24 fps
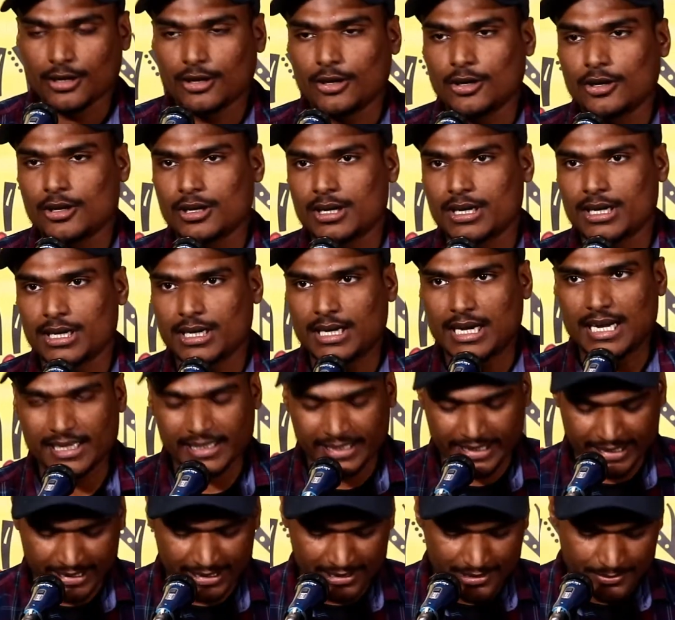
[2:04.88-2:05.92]
और आगे
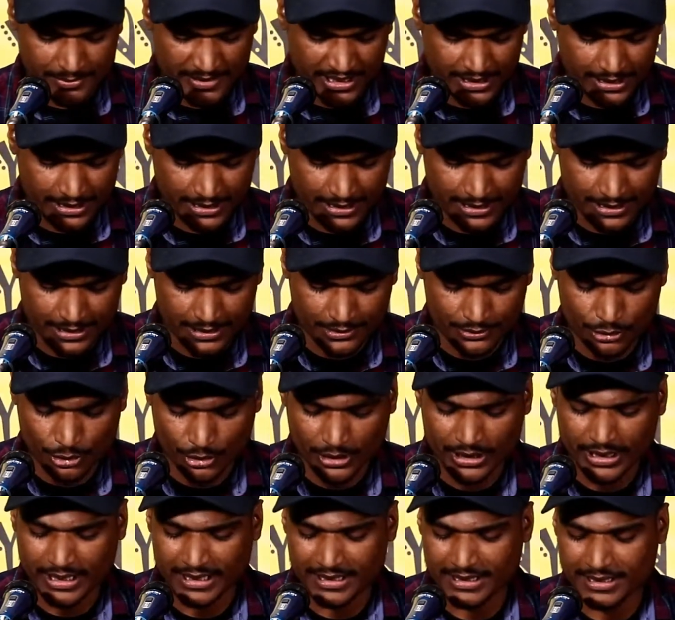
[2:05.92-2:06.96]
है इसमें कि दो
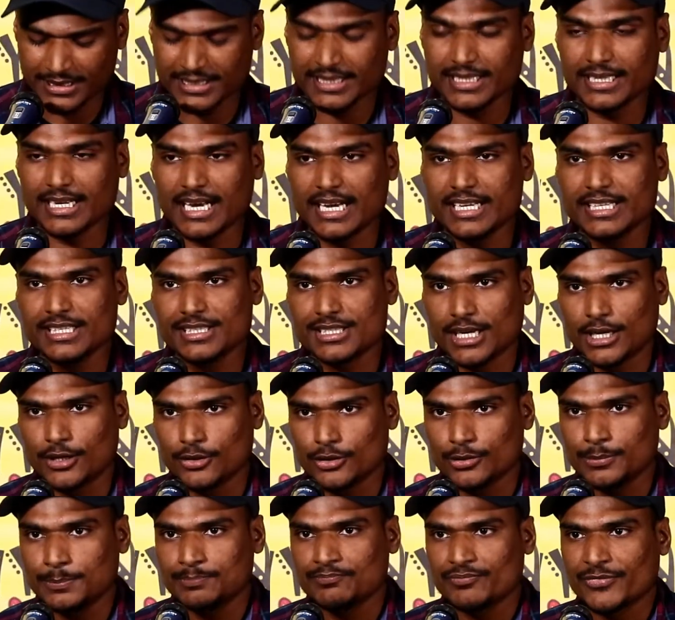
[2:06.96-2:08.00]
यदि देना ही चाहो
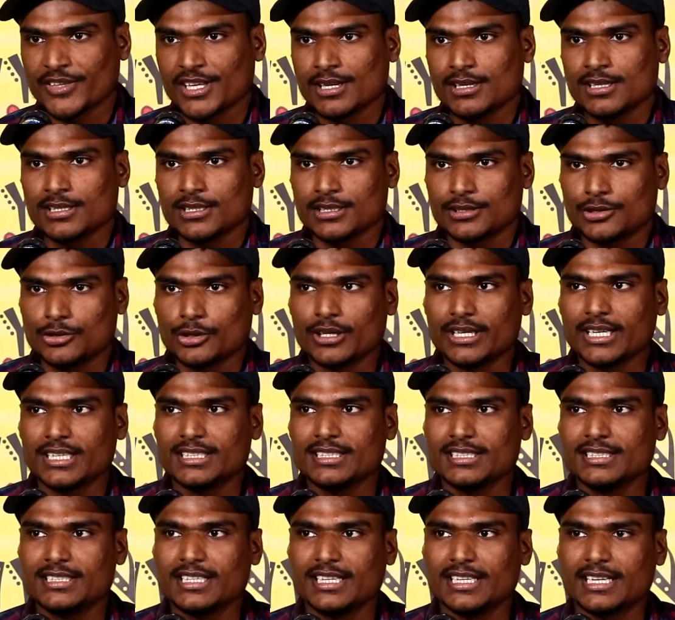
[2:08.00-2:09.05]
दो
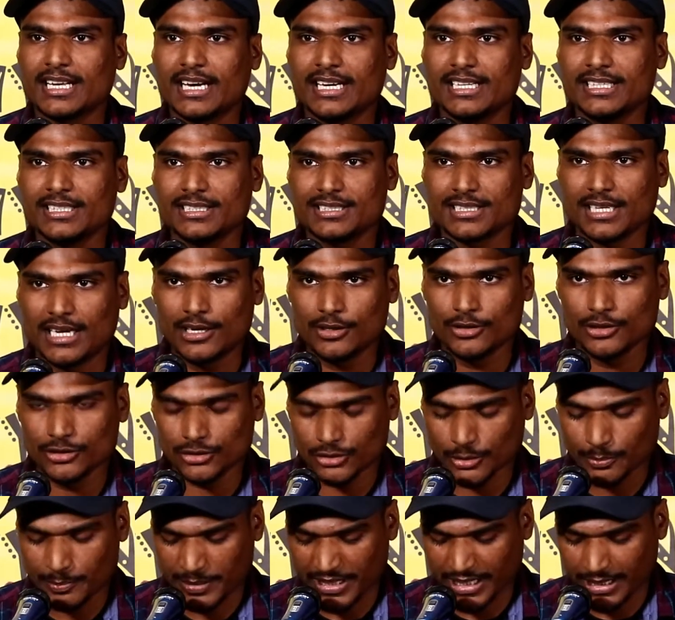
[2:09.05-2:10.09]
यदि देना ही चाहो
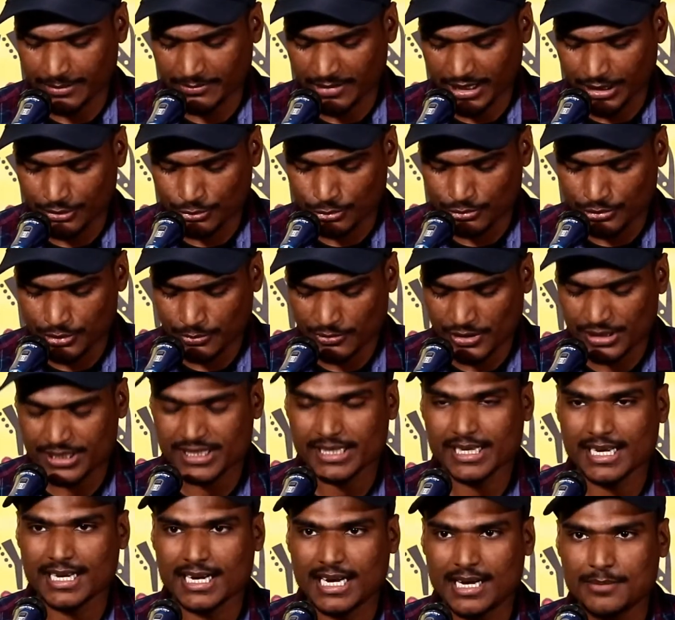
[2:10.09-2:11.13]
तो प्रेम अटूट वो
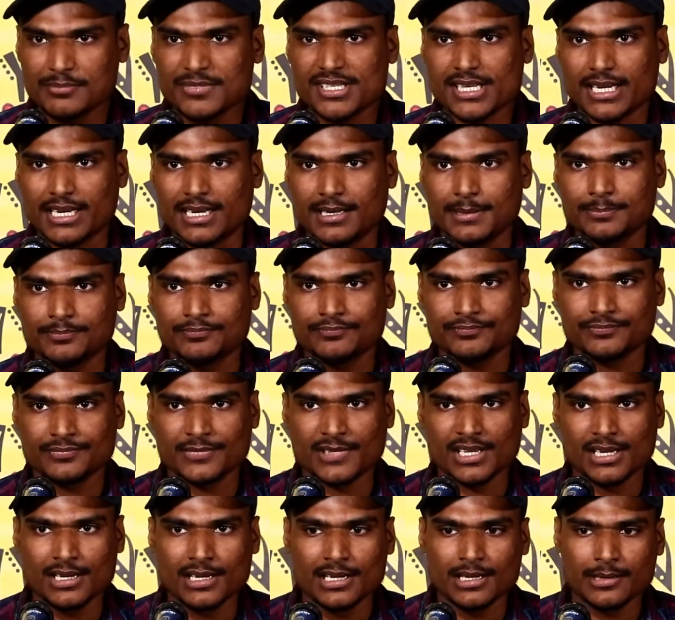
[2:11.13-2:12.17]
सिया राम सा
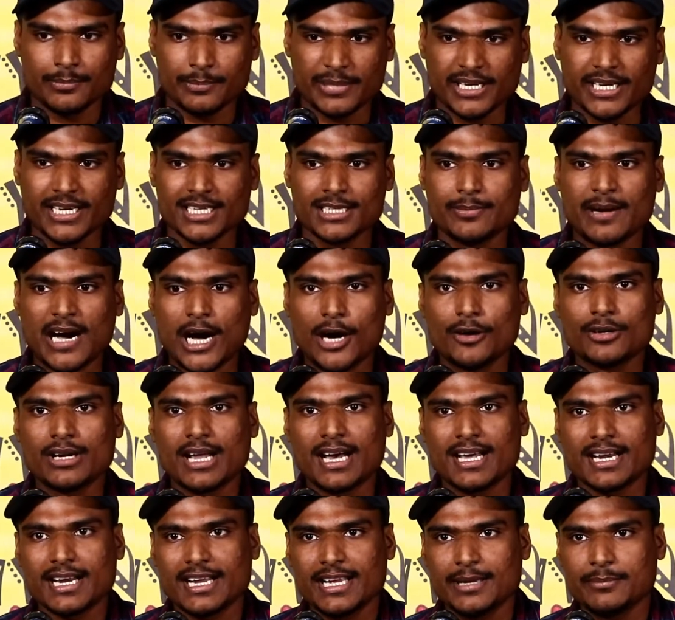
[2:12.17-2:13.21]
भेदभाव ना
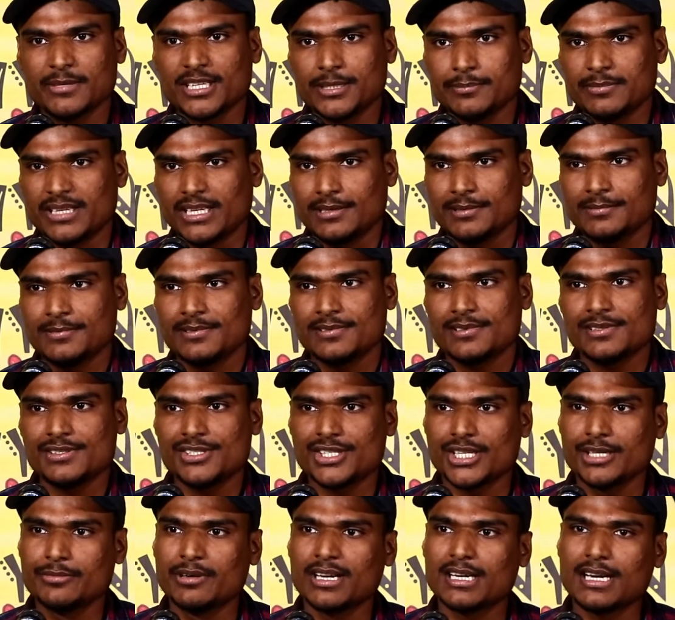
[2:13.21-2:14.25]
रहे मन में
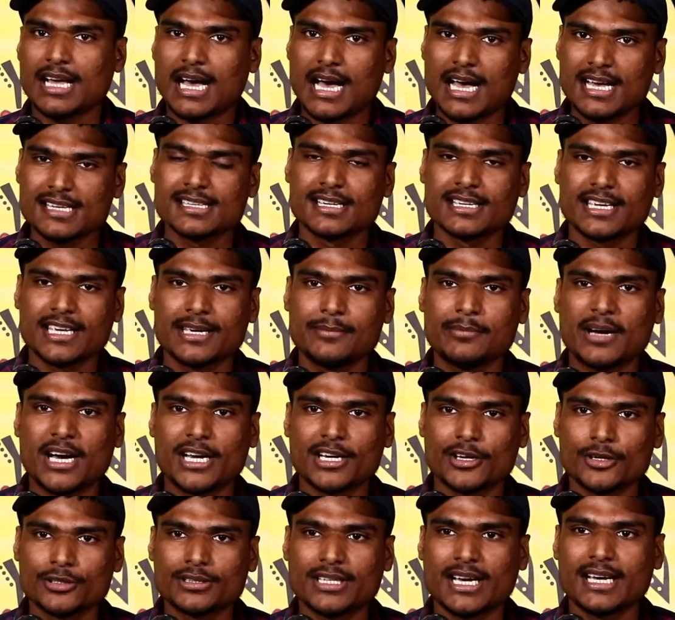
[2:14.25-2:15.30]
जीवन आ सके
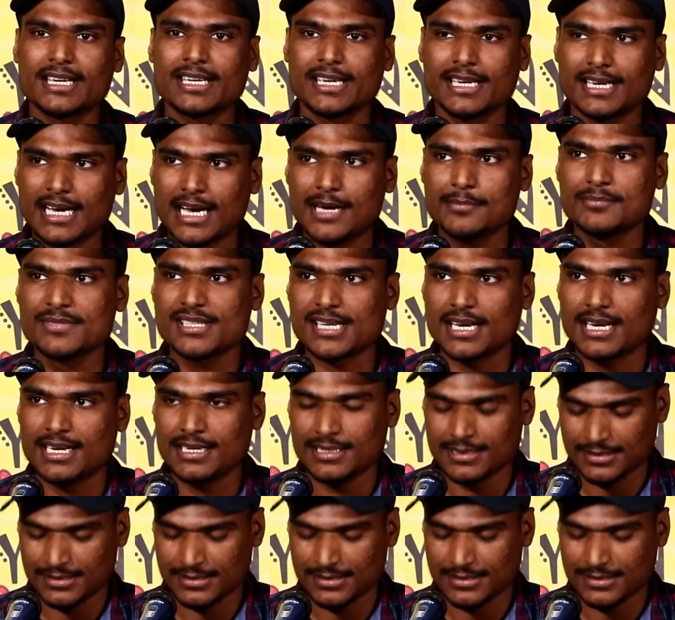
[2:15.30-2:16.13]
मानवता के काम सा